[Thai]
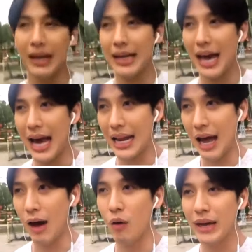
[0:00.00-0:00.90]
ภรรยา
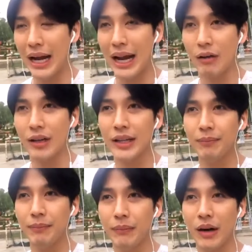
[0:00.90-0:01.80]
เราเมียเรานี่
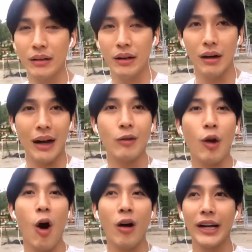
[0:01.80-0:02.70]
รัง
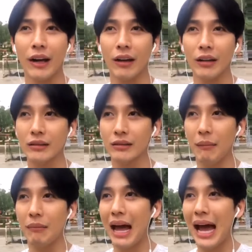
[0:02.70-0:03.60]
ร้องเนี่ยก็
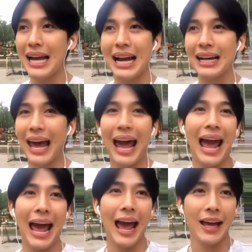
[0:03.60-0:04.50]
ทำร้ายรังแก
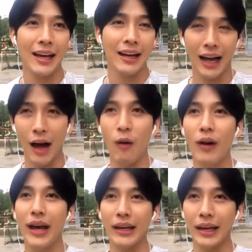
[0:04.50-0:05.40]
เขา
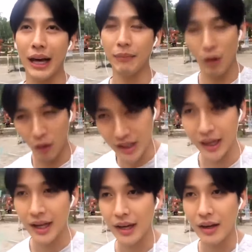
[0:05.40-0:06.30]
อะไรอย่างเงี้ยครับ เราก็
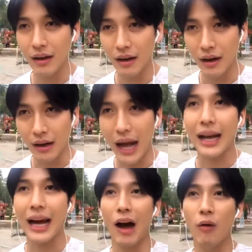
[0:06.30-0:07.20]
จะรั
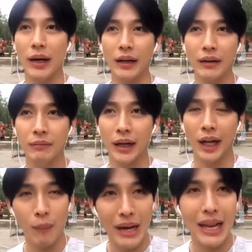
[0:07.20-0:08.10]
กเขาเหมือน เหมื
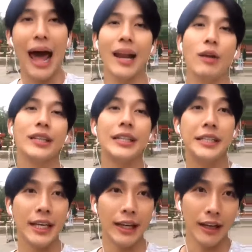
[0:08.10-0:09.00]
อนเขาเป็นหลานเราจ
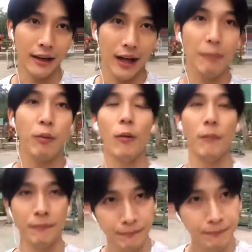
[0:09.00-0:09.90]
ริง ๆ ครับผม